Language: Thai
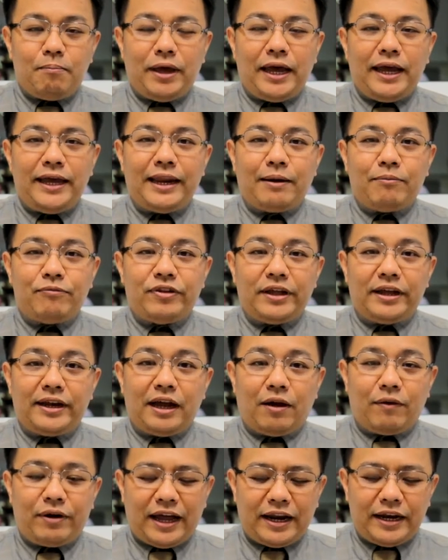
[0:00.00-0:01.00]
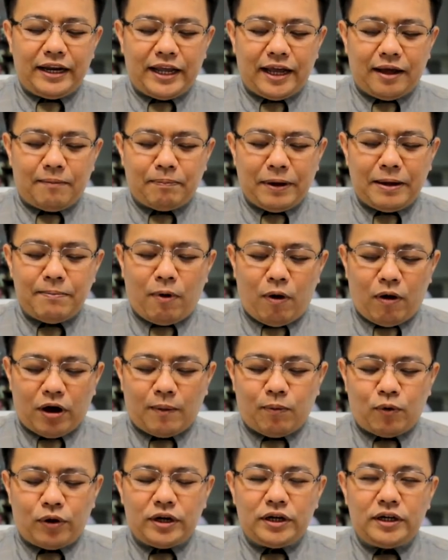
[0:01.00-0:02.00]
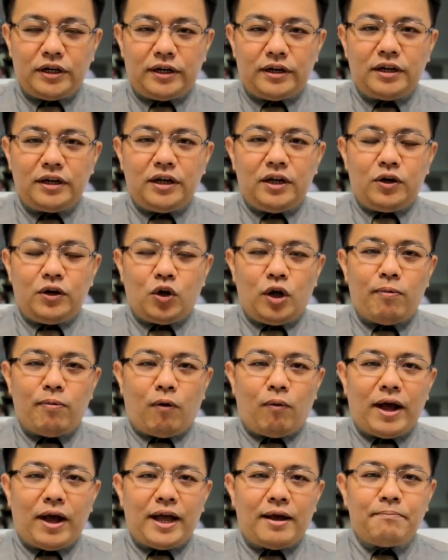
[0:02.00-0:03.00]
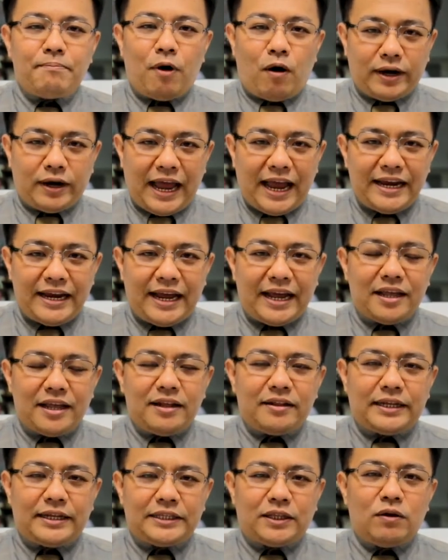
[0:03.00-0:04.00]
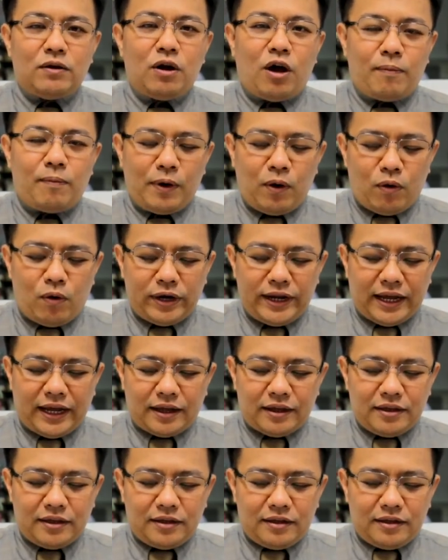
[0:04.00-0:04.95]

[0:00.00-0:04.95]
ไม่ให้นำสิ่งเหล่านั้นเนี่ยไปบอกกับคนอื่น โดยบอกว่าบอกได้นะ แต่ต้องรอพระองค์เนี่ย